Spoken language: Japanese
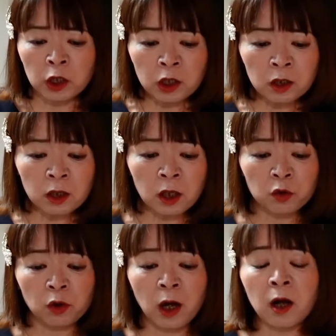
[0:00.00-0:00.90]
インレイ
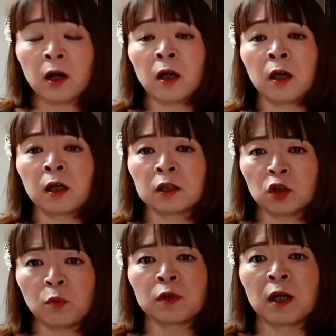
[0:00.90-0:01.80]
の考え方
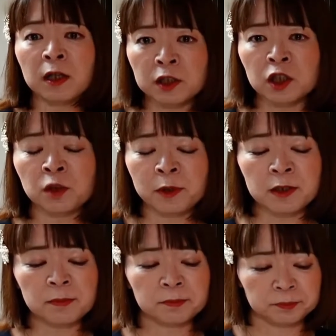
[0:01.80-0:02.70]
とも合致しま
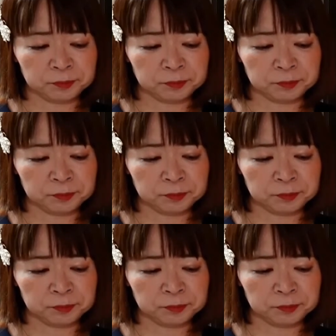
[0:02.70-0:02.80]
す。